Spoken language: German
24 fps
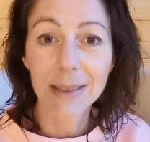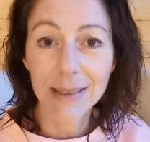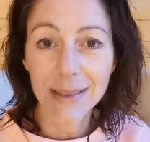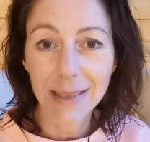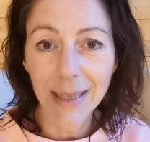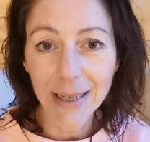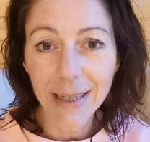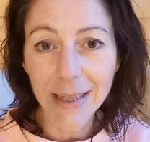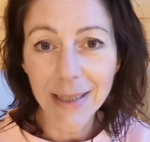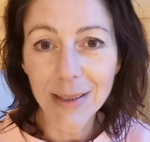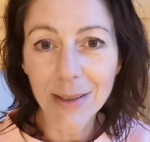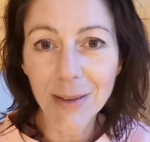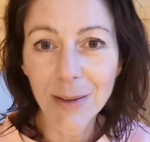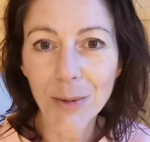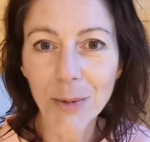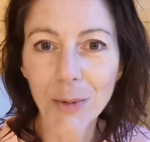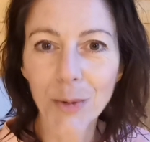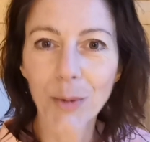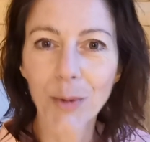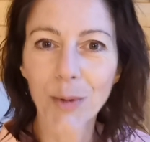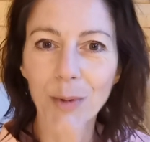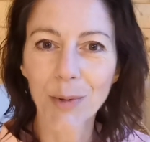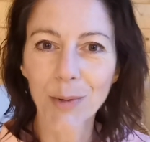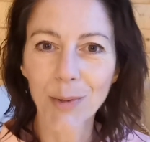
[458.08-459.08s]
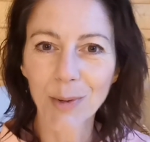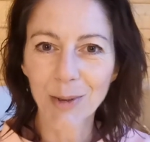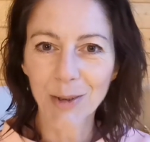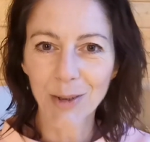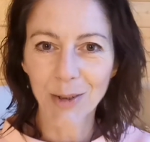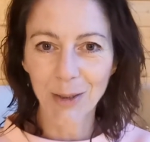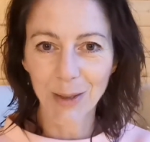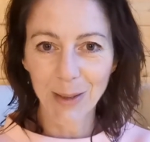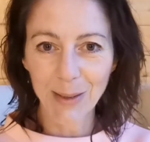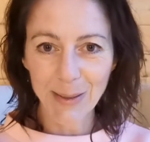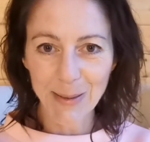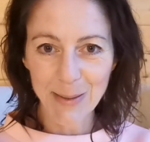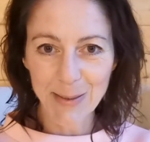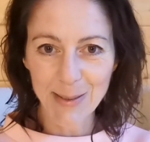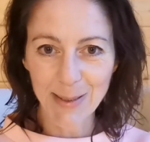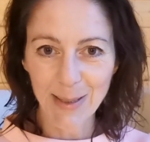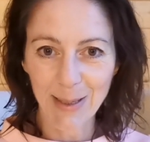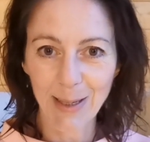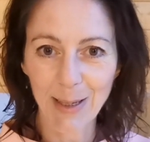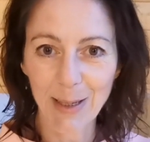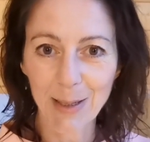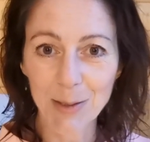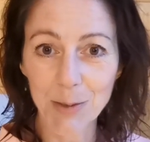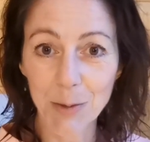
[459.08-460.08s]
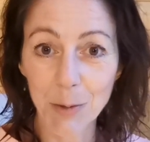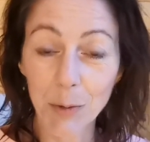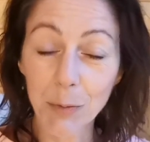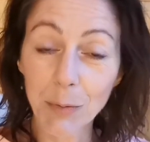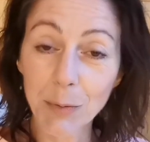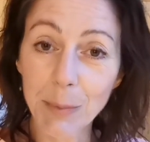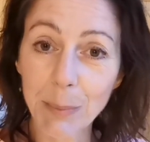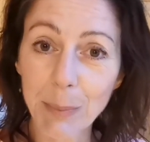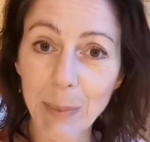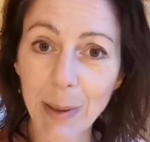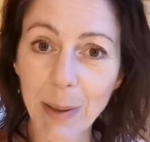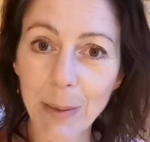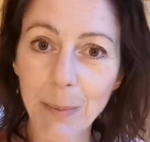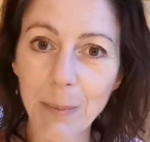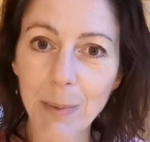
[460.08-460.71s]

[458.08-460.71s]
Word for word: Deine Lösung könnte sein, so wie bei